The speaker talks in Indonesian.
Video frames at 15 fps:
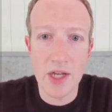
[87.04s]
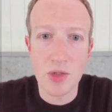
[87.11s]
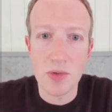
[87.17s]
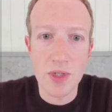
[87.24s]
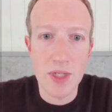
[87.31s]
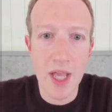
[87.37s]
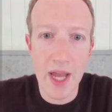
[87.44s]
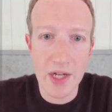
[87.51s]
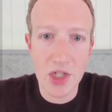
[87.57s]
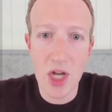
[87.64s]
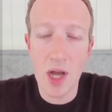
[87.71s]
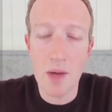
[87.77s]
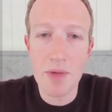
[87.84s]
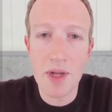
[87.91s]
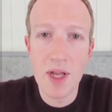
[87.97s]
atau aplikasi
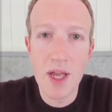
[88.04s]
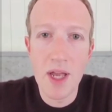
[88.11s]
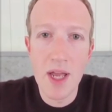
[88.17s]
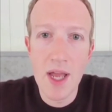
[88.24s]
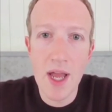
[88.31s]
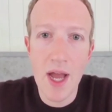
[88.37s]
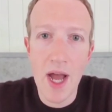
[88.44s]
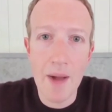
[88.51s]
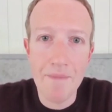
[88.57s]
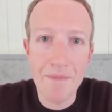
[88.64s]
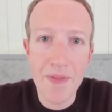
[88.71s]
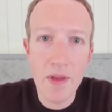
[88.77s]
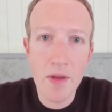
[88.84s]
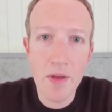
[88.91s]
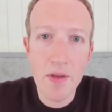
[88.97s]
Messenger.
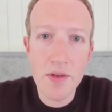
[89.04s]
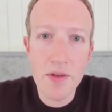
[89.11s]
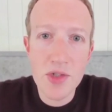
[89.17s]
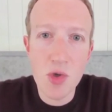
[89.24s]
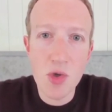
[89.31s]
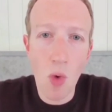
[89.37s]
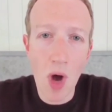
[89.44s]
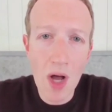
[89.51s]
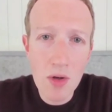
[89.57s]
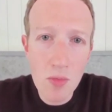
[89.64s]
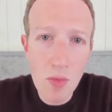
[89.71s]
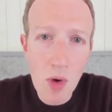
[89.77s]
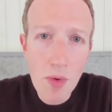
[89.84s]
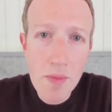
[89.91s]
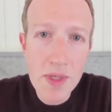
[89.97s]
Fitur
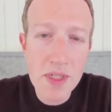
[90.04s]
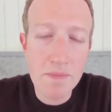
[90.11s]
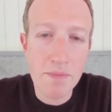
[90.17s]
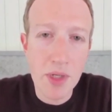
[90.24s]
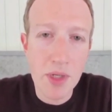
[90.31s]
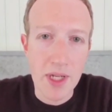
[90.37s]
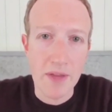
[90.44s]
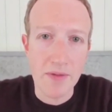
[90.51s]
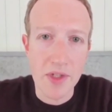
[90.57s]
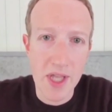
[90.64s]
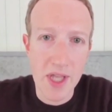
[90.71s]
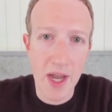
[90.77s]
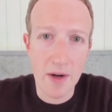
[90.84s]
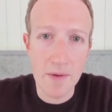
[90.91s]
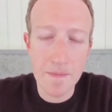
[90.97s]
ini telah
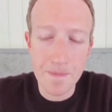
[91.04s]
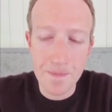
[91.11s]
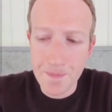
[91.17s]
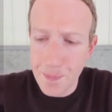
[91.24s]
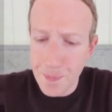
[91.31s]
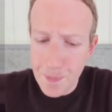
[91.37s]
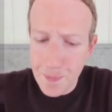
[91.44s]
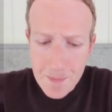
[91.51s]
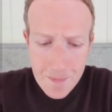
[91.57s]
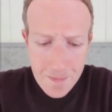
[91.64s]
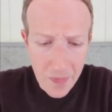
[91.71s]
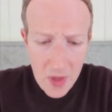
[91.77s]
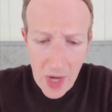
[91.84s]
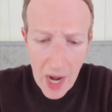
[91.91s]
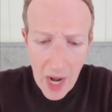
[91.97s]
tersedia di beberapa
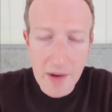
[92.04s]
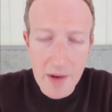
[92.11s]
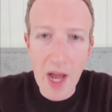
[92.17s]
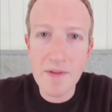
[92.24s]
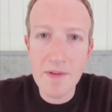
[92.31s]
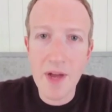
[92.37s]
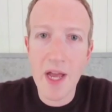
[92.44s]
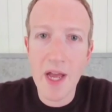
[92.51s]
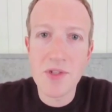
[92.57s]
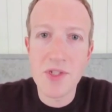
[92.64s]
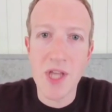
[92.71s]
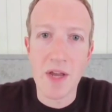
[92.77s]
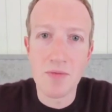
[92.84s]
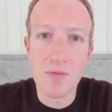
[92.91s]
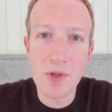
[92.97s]
negara,
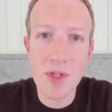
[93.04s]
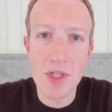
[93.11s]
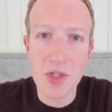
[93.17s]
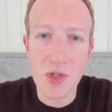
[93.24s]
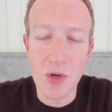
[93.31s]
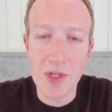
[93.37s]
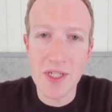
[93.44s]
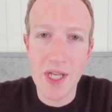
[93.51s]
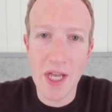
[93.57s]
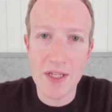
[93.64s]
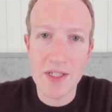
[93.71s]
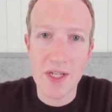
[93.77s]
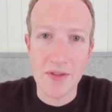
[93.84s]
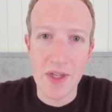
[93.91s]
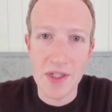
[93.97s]
namun
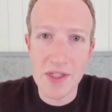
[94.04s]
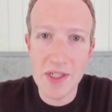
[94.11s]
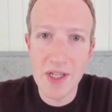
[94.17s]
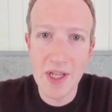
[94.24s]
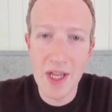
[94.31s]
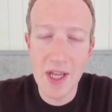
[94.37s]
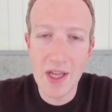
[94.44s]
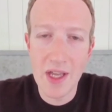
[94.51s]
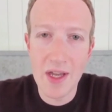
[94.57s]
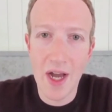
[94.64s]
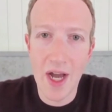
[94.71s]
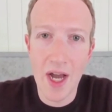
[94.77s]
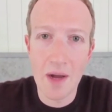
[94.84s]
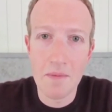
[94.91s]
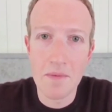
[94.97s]
ketersediaannya secara
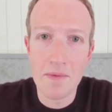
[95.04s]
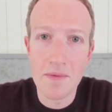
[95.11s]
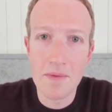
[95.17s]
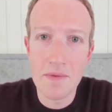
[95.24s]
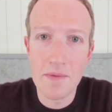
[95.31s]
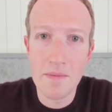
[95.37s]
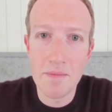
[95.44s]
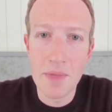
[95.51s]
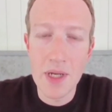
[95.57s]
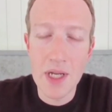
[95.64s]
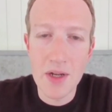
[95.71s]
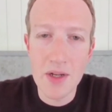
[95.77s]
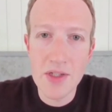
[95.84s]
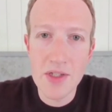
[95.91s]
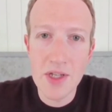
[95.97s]
menyeluruh termasuk
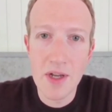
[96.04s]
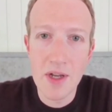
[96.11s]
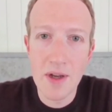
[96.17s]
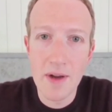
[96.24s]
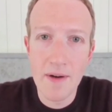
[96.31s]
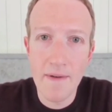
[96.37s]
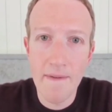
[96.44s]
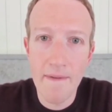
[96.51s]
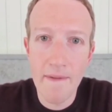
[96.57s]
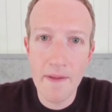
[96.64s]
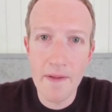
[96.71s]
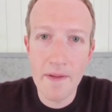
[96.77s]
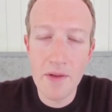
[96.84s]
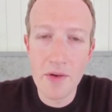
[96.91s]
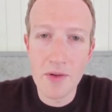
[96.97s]
di Indonesia
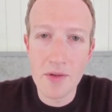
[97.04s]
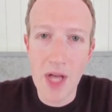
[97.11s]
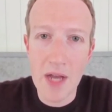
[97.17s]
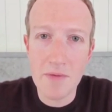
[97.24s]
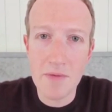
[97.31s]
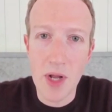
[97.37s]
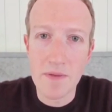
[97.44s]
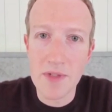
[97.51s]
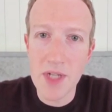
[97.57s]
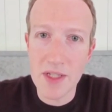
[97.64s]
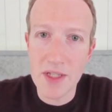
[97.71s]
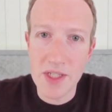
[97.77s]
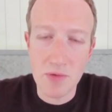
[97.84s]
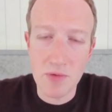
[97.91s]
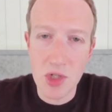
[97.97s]
baru akan bergulir
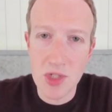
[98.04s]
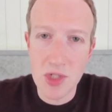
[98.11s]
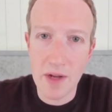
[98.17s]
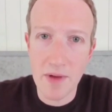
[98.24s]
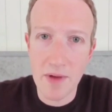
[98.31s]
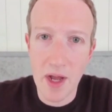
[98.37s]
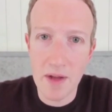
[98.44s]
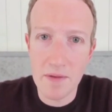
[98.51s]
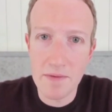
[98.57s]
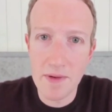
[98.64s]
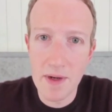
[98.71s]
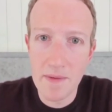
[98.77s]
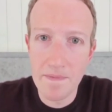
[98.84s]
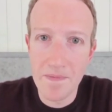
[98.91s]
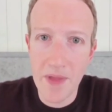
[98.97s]
beberapa pekan ke
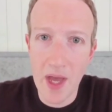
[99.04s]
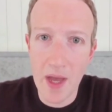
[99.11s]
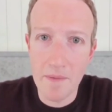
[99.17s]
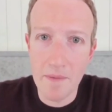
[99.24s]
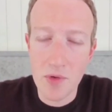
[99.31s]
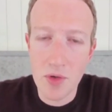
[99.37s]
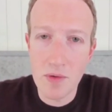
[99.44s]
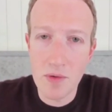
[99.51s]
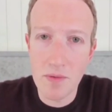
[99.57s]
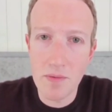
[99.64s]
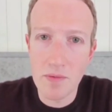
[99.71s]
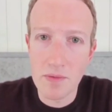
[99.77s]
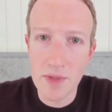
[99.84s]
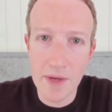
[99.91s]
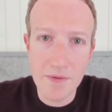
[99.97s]
depan.
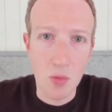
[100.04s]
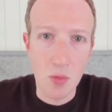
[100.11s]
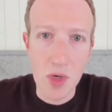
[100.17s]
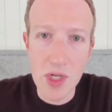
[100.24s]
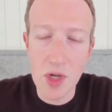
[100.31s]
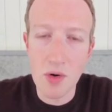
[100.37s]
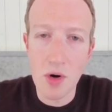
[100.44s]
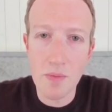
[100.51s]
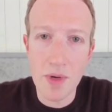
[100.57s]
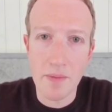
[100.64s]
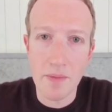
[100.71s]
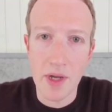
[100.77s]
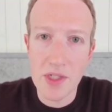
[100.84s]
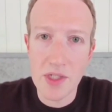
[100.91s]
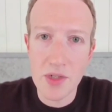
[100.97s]
Berikut
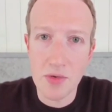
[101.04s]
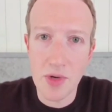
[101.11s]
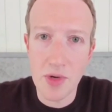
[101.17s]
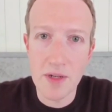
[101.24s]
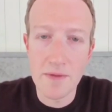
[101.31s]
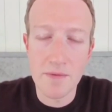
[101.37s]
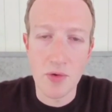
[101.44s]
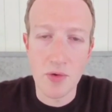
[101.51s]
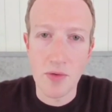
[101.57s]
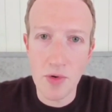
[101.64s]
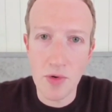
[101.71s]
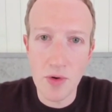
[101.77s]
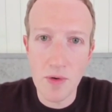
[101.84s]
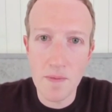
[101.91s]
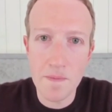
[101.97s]
keunggulan fitur
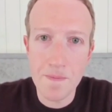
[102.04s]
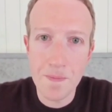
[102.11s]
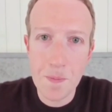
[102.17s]
terbaru ini.